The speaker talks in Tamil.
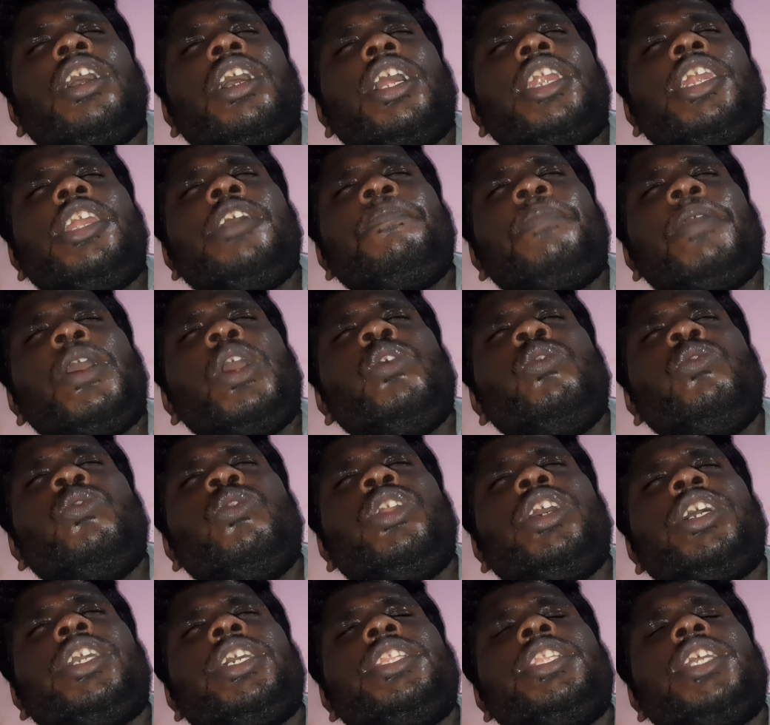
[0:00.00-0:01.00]
கண்டிப்பாக
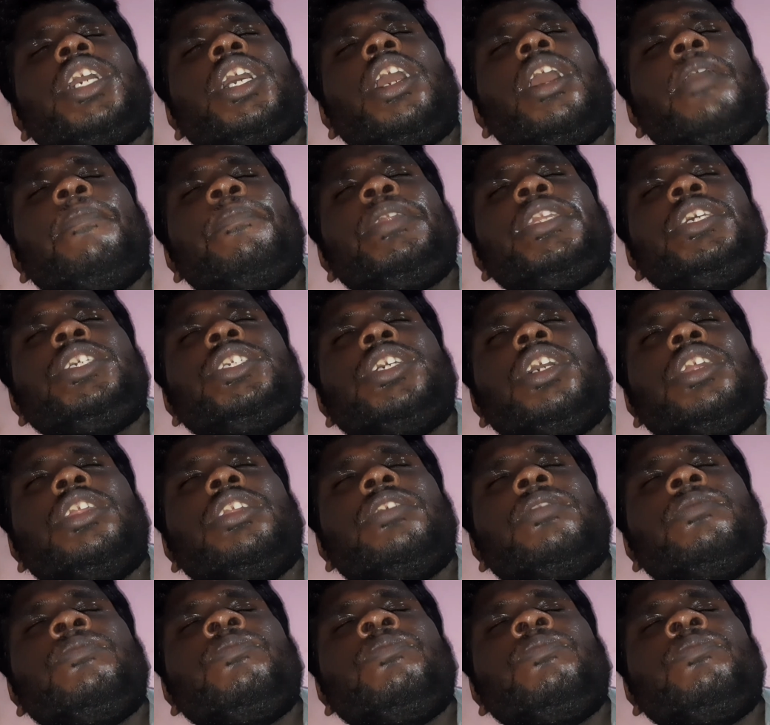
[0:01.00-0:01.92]
உங்களுக்கு இந்த காம்படிஷன்